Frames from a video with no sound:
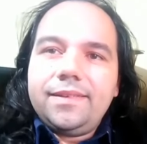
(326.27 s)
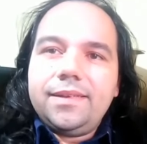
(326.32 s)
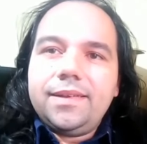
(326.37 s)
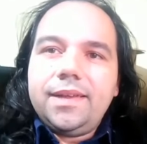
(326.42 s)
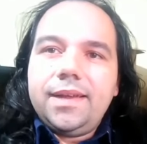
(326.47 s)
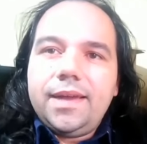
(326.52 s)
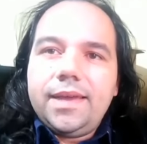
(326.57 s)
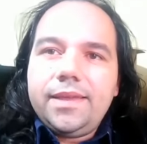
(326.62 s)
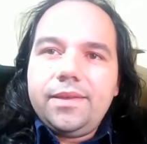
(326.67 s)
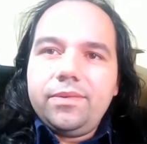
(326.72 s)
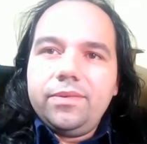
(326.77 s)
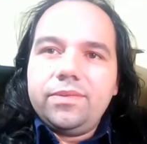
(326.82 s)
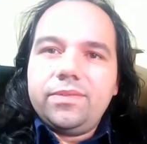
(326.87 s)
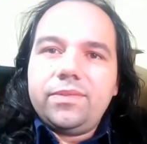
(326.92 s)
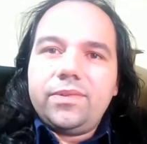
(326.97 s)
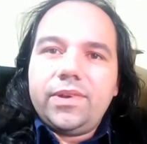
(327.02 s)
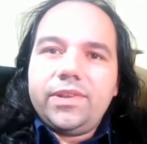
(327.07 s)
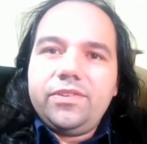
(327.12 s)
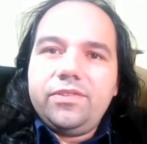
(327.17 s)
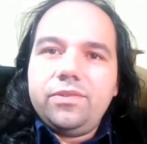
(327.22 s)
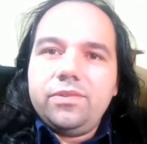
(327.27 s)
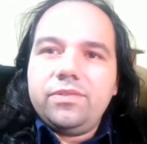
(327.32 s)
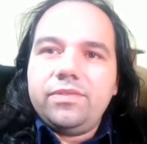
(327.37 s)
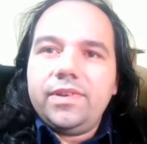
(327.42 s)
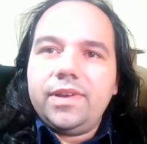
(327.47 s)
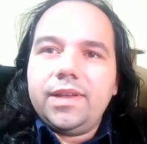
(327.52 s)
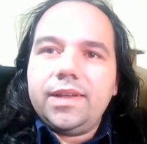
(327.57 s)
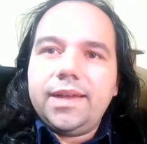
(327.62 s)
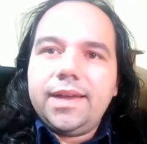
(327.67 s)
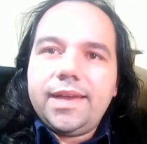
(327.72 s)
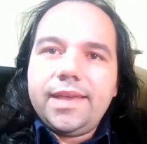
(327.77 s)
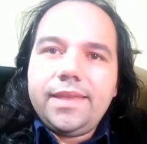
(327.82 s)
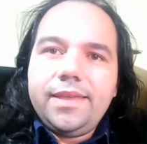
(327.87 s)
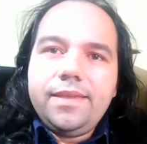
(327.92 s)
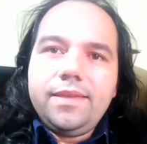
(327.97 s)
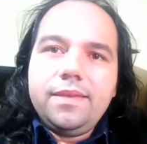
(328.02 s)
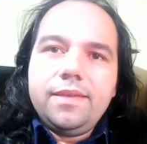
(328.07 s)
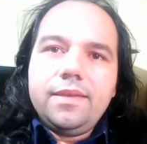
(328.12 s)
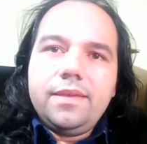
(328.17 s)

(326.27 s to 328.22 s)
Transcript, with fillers: ela cai, constrói de novo, ela cai.